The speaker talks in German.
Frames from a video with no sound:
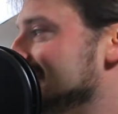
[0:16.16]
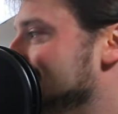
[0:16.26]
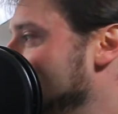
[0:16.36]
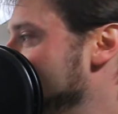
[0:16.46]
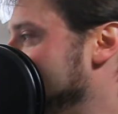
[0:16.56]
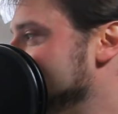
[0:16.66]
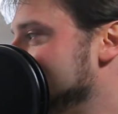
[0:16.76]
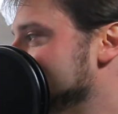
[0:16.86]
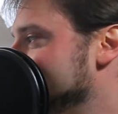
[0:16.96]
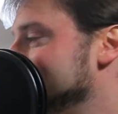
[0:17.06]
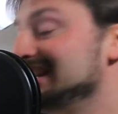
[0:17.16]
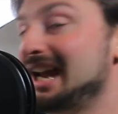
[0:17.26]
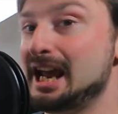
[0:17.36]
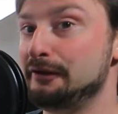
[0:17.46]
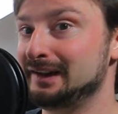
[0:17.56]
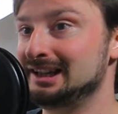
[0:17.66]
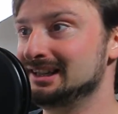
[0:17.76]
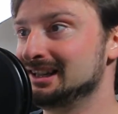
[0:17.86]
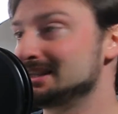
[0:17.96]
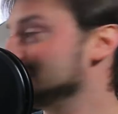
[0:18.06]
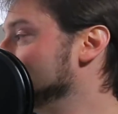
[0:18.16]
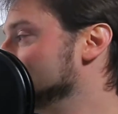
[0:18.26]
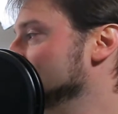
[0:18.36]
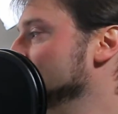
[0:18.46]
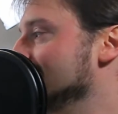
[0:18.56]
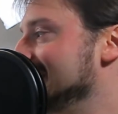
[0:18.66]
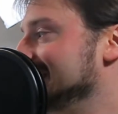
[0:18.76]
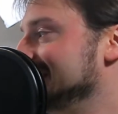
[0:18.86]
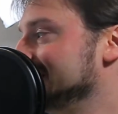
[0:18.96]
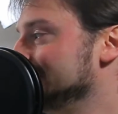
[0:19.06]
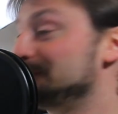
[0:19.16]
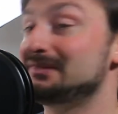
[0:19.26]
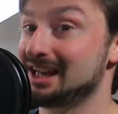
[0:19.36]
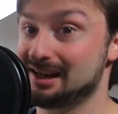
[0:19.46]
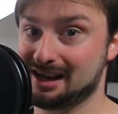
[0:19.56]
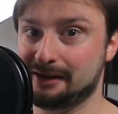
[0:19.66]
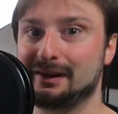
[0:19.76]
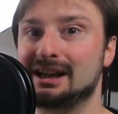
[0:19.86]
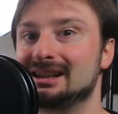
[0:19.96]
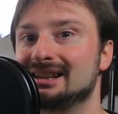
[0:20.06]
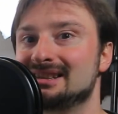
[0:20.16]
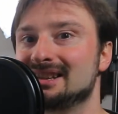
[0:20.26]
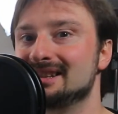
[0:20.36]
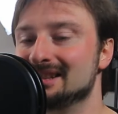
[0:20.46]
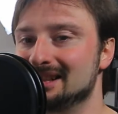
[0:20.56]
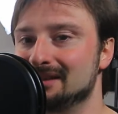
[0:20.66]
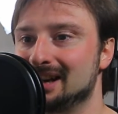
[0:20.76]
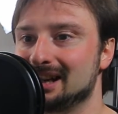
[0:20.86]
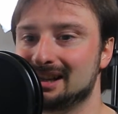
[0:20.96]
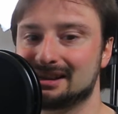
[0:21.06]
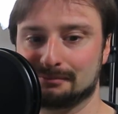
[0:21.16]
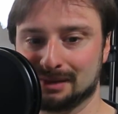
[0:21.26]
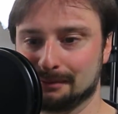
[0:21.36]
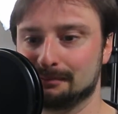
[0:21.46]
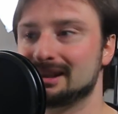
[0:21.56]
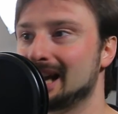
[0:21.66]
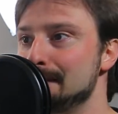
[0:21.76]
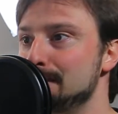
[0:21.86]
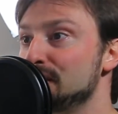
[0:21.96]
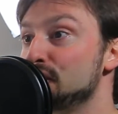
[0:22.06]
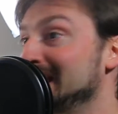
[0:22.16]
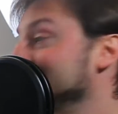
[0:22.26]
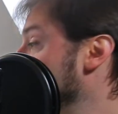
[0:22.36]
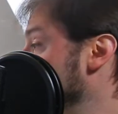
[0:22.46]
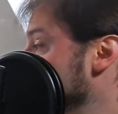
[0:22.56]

in zwei Varianten, FLX und ULN. FLX sind die Varianten mit dem 3-Pin-Stecker